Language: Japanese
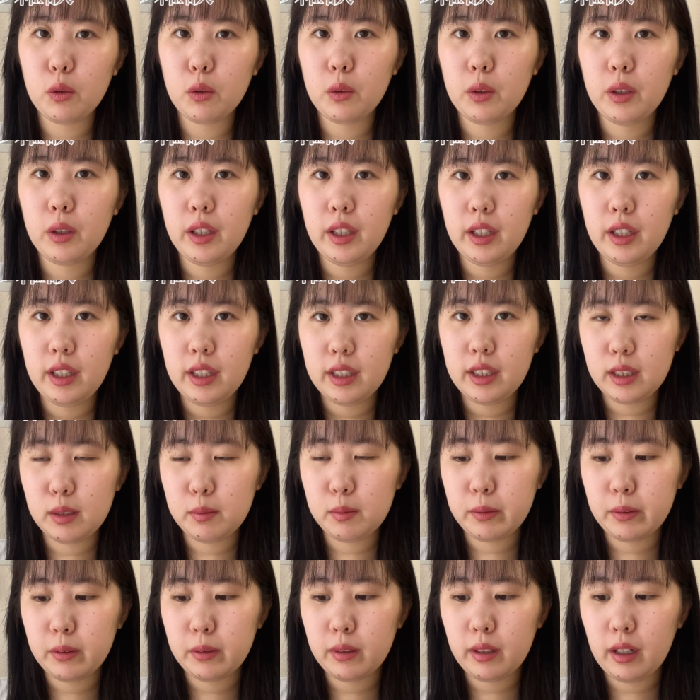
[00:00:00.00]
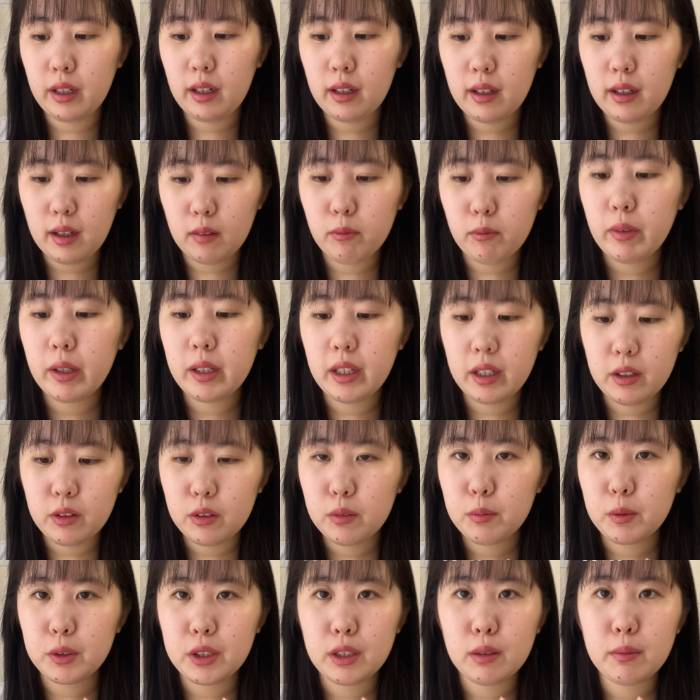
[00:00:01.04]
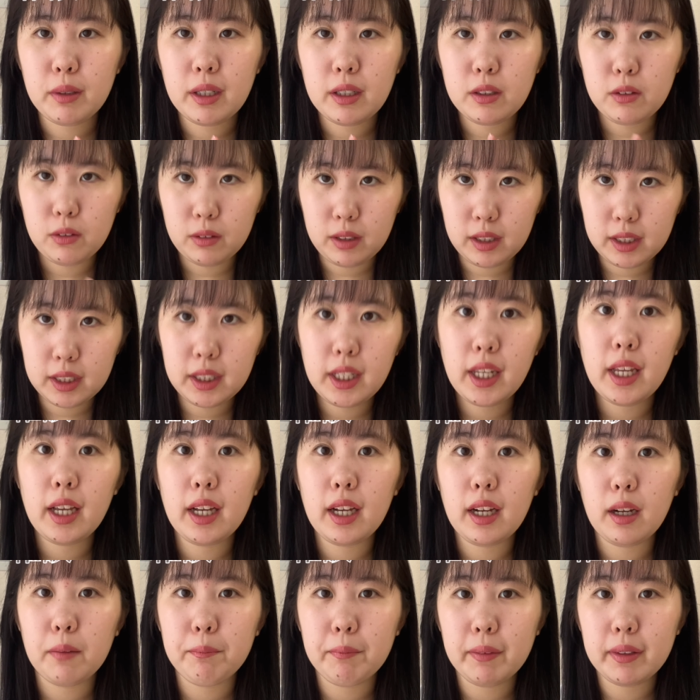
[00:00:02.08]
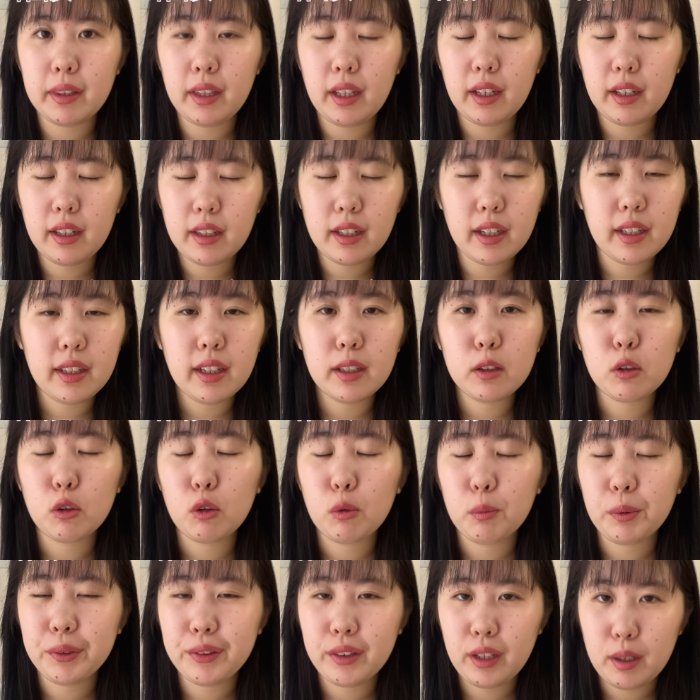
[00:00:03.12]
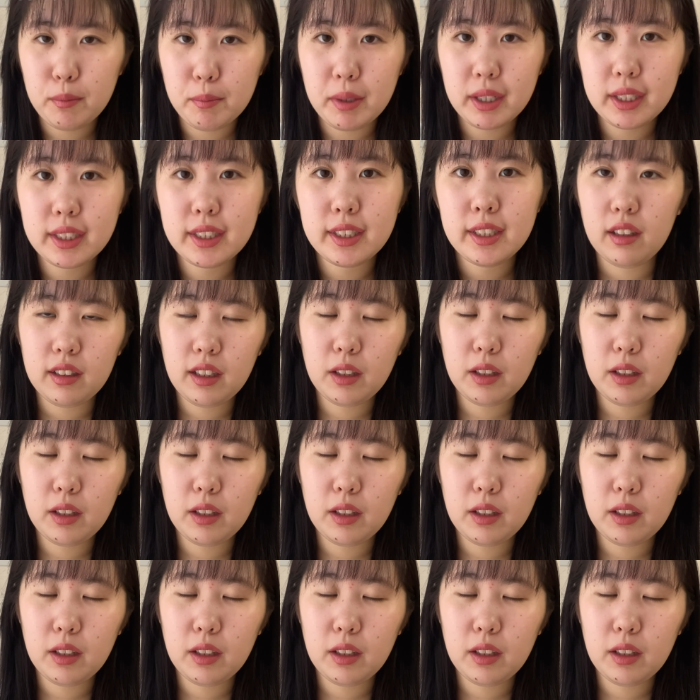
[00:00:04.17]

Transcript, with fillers: う自分が頑張れるモチベーションにして頑張っていきたいなと思っています。